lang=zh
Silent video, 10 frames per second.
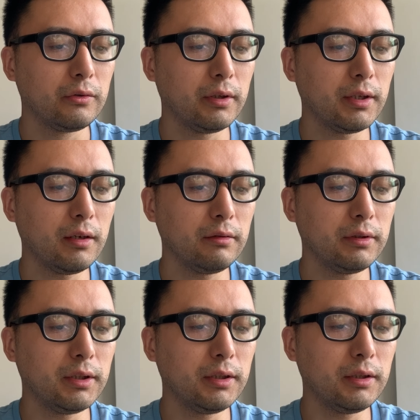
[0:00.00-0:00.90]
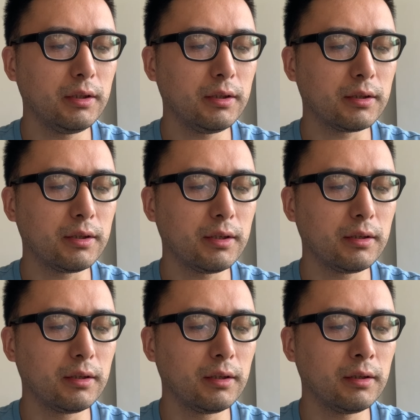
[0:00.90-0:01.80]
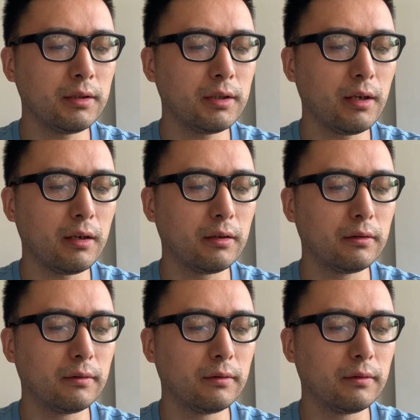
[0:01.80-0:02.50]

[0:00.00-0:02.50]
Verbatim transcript: 鸳鸯应应向